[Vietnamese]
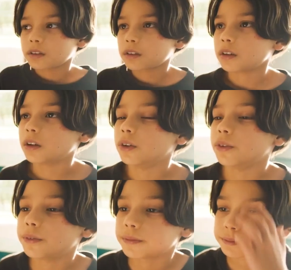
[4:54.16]
trên mặt cậu nhóc
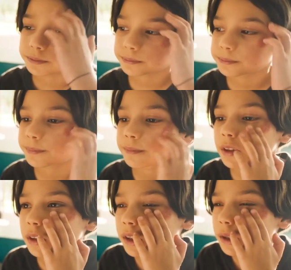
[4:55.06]
cậu nhóc
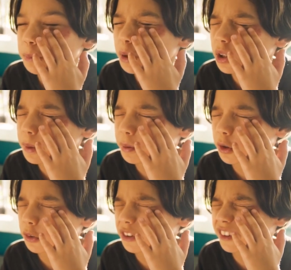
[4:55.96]
nói hôm qua bị người ta
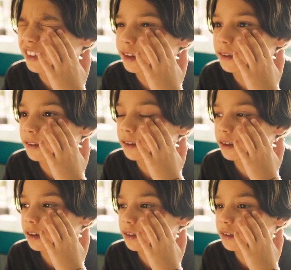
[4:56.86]
đánh cho một trận
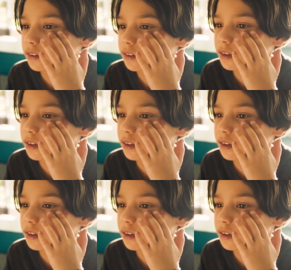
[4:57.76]
cô